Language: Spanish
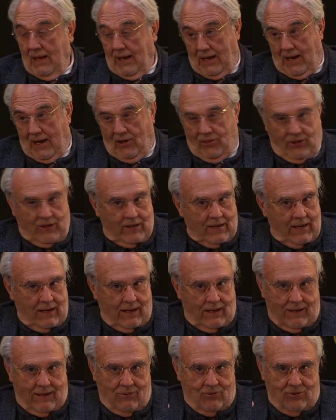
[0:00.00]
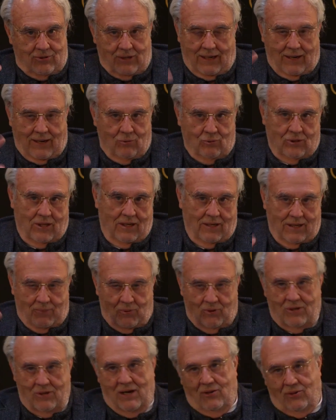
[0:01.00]
En el cine, no se crean ustedes que
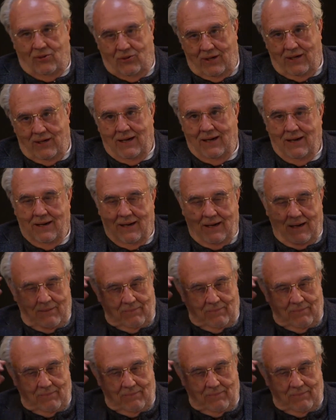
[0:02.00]
por ser cine